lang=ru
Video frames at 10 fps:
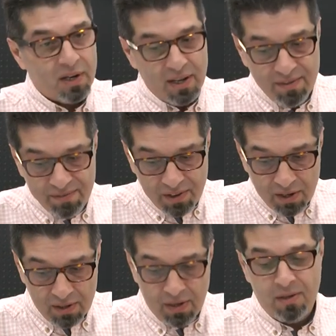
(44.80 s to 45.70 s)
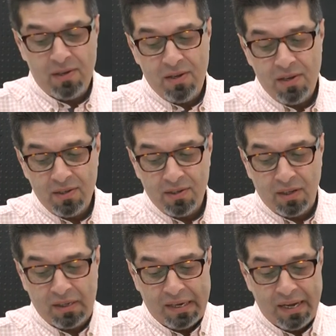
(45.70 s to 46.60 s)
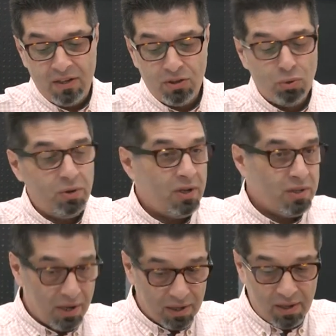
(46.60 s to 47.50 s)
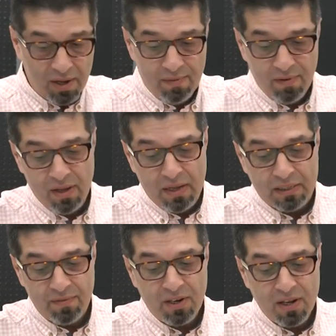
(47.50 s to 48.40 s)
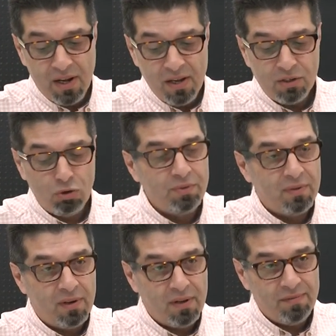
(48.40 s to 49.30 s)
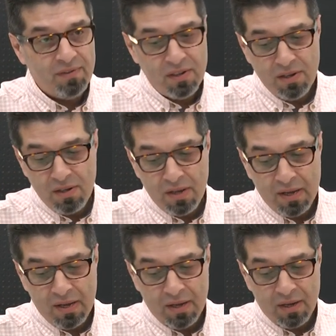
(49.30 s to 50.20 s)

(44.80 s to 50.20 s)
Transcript: краеведа и знатока истории Николаева, наверняка есть собственное видение